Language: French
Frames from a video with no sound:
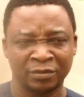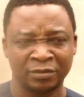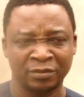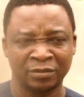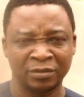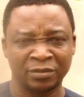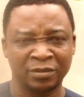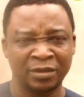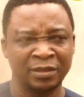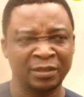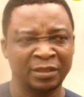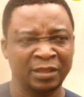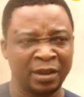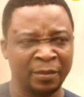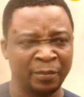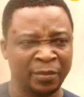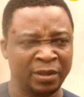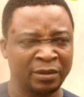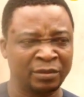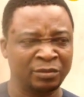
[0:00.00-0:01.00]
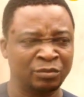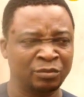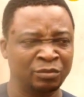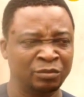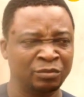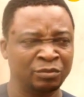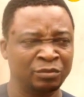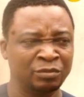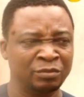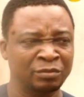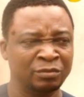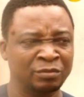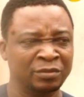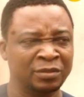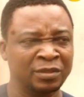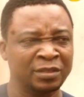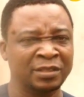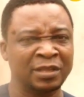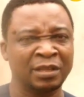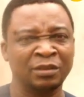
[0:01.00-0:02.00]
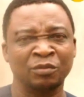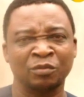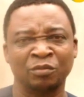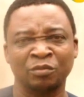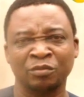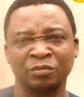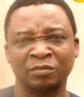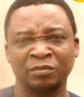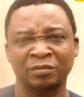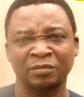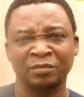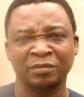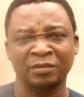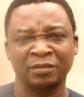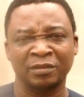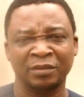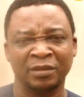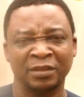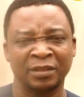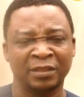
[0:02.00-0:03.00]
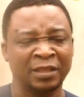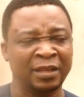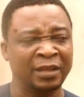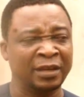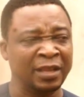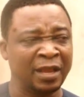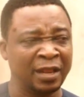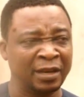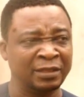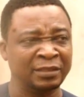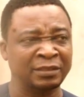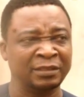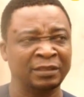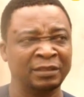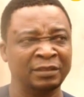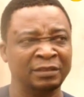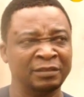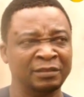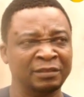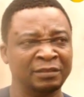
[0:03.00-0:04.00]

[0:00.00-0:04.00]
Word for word: C'est une très belle chose si cette route était réalisée.